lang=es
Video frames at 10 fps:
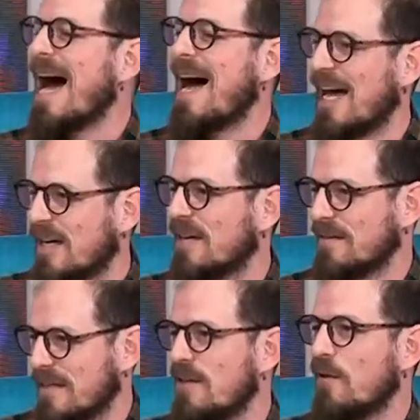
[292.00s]

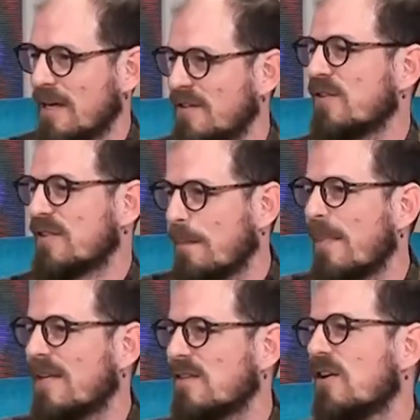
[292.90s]
ha ido a esos
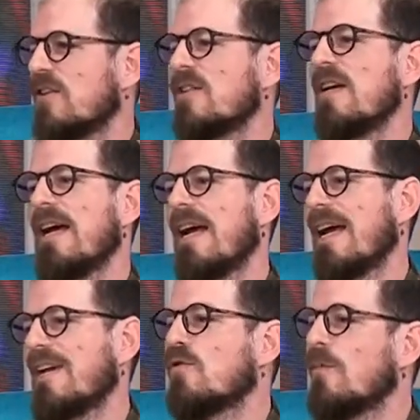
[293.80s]
espacios,
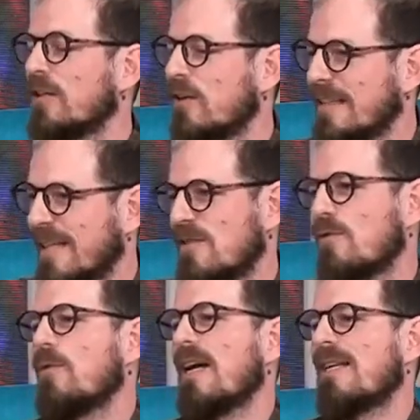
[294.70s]
eh, sumándole
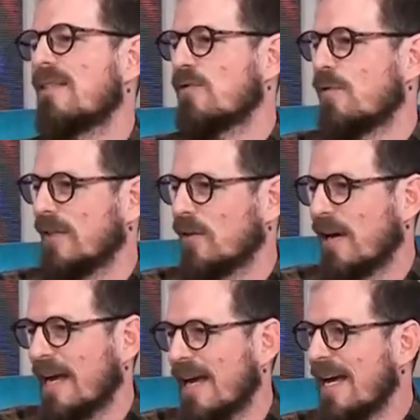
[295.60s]
texturas,
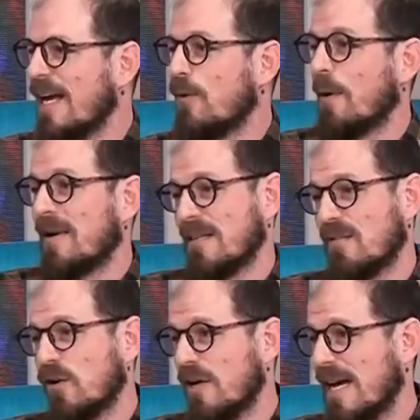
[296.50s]
sumándole nuevas
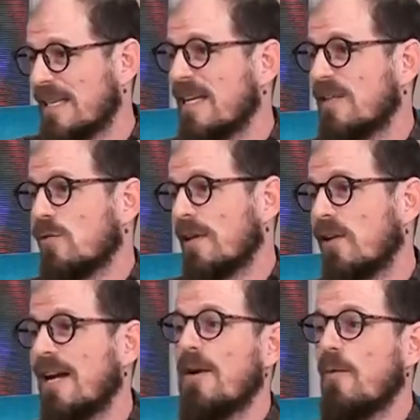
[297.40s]
historias,
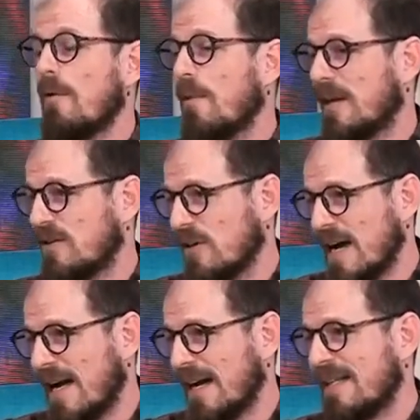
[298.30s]
sumándole nuevos
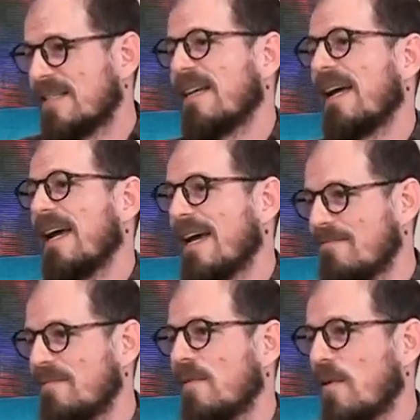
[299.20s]
personajes
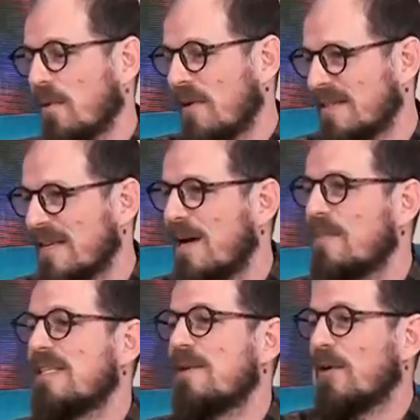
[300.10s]
que como vos decías
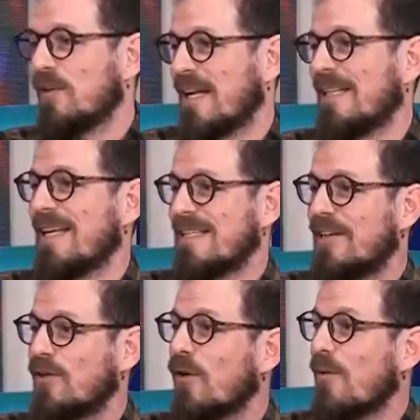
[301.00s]
al principio, trata de ser todo